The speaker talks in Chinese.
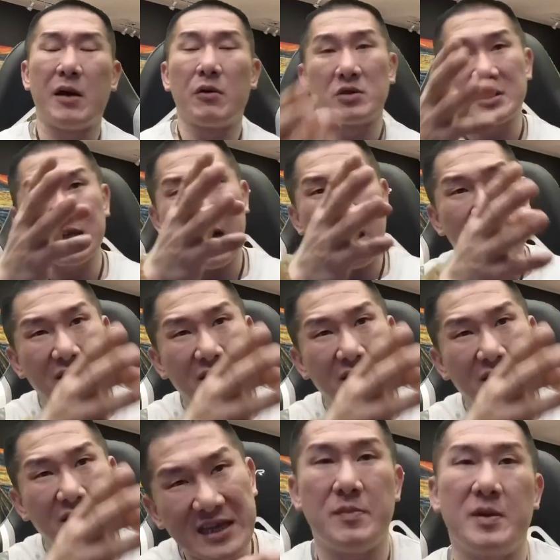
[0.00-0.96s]
我是刚好人
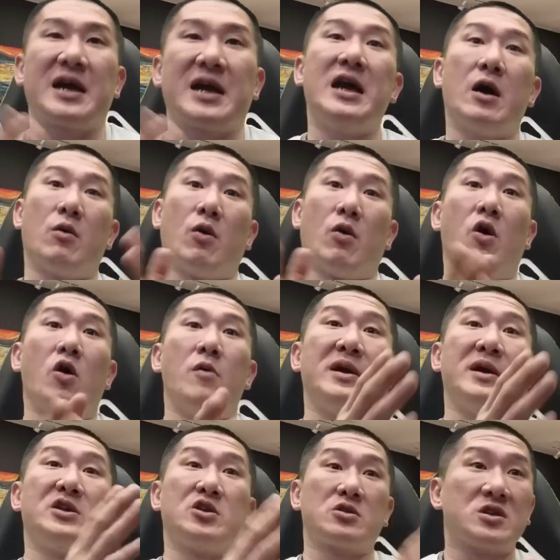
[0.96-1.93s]
在，你没看到我后
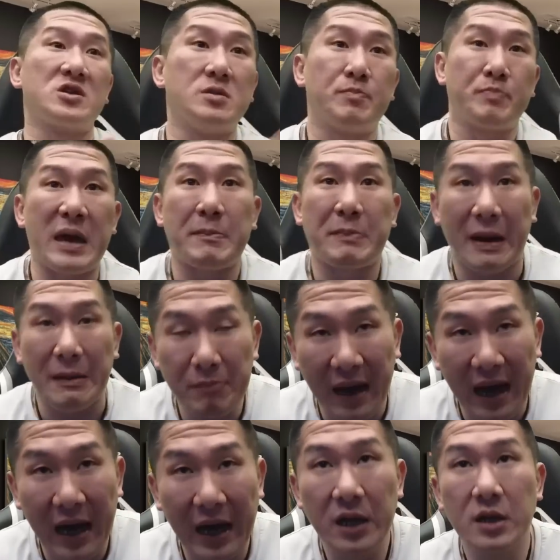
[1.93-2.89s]
面就是背板
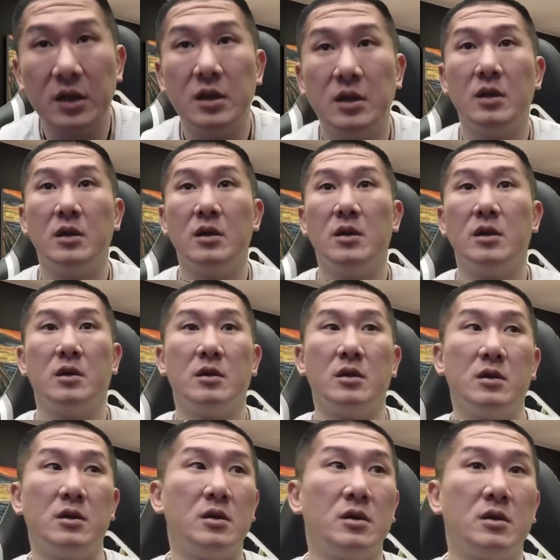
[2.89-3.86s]
嘛？
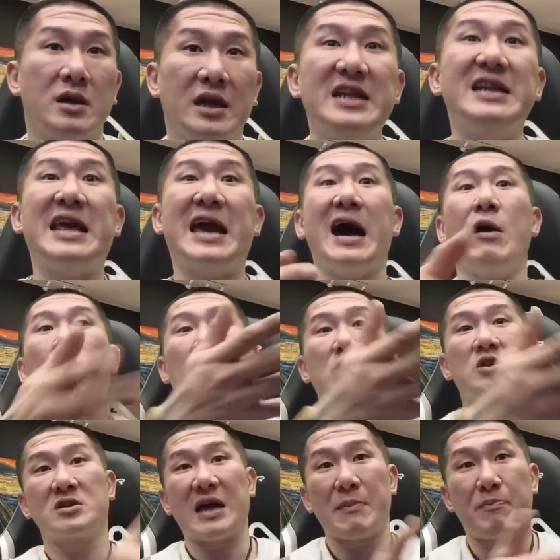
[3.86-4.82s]
林鸟我
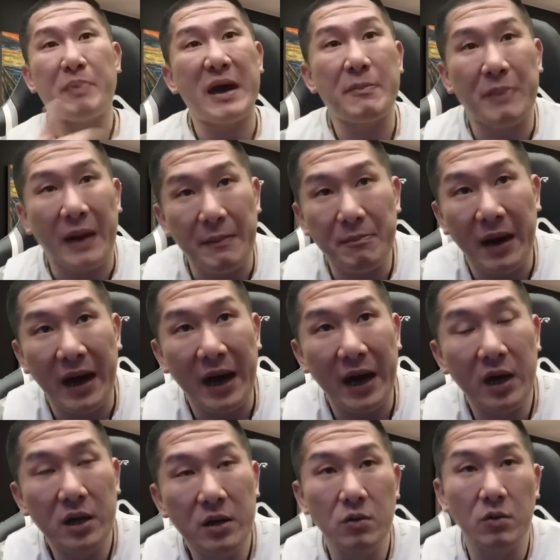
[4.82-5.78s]
就在背板
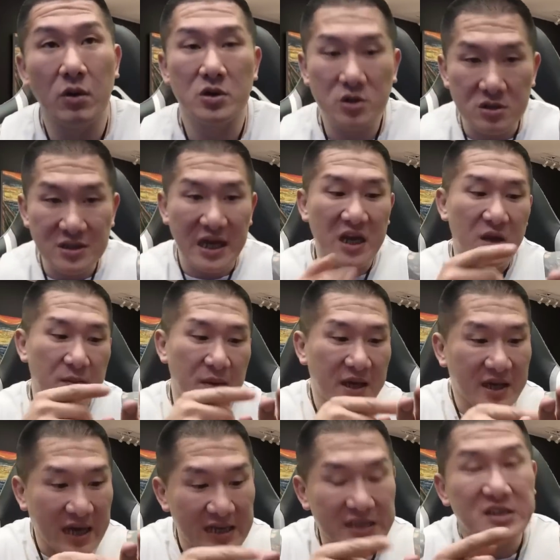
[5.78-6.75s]
嘛，我就在那
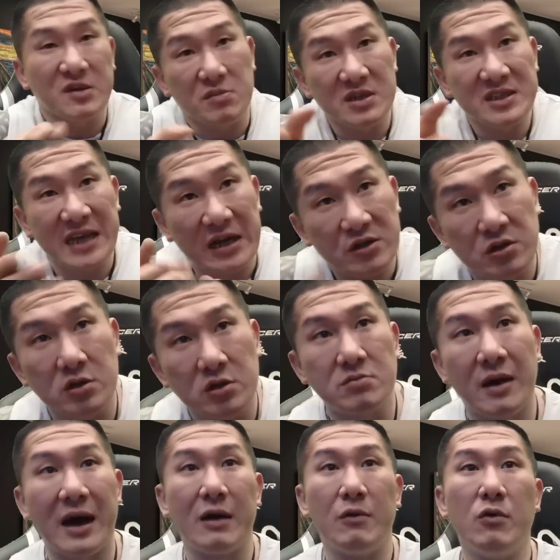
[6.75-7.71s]
边看怎么上去
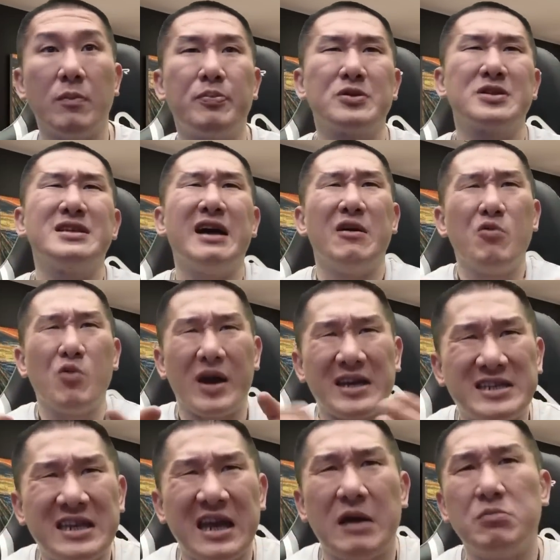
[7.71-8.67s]
嘛，我不是很猥
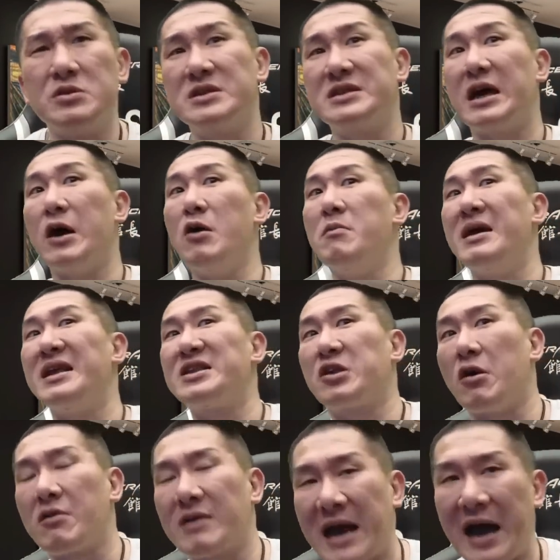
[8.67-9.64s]
亵，不是在后面
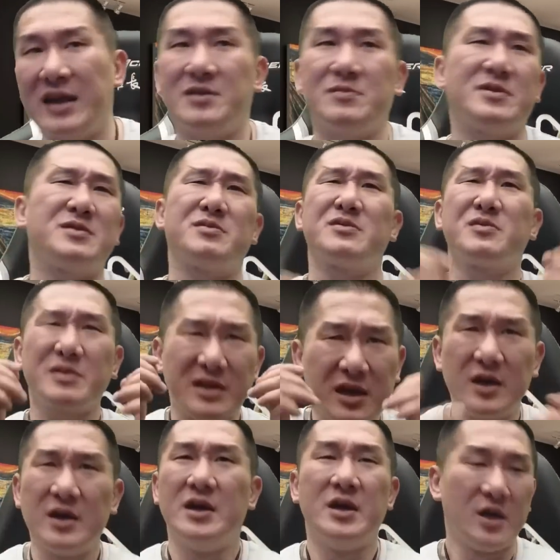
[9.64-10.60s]
偷看你们怎么不是
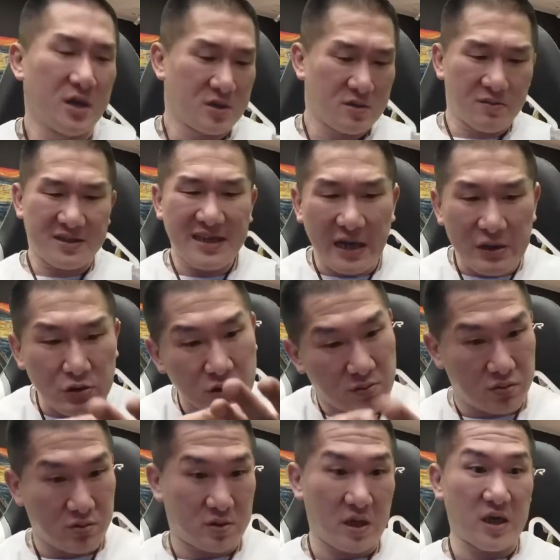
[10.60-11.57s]
什么下去
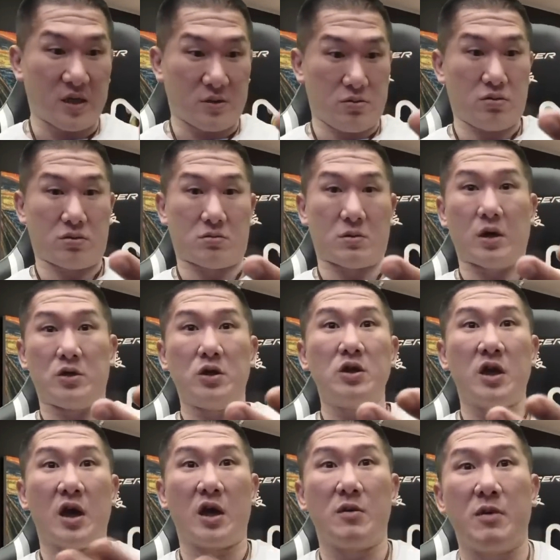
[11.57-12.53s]
怎么第一个么我管你
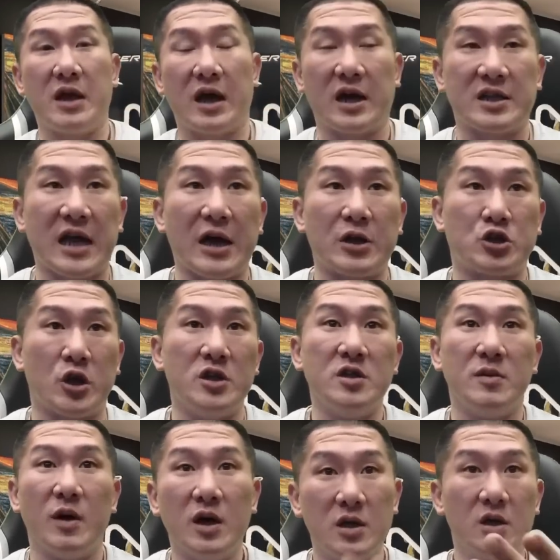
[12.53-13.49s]
鸟，你们两个打拳
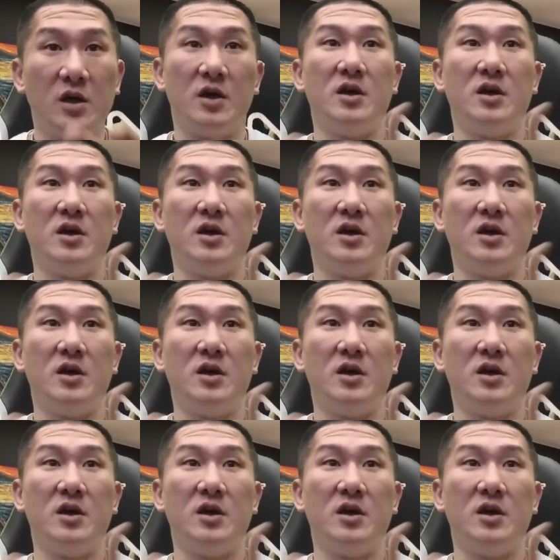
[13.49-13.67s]
怎么？